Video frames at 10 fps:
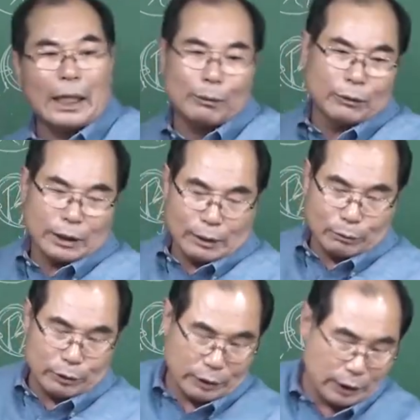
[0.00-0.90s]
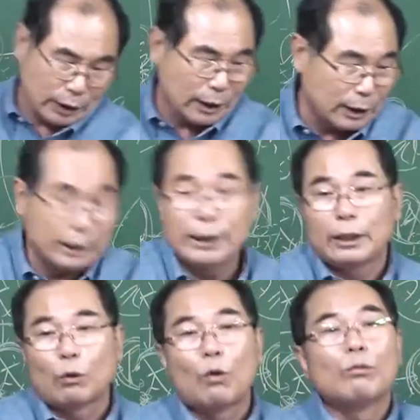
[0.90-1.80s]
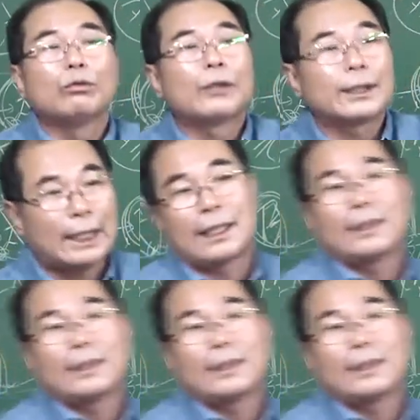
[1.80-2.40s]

아무나 잡을 수 있는 게 아니야. 이 공부가 다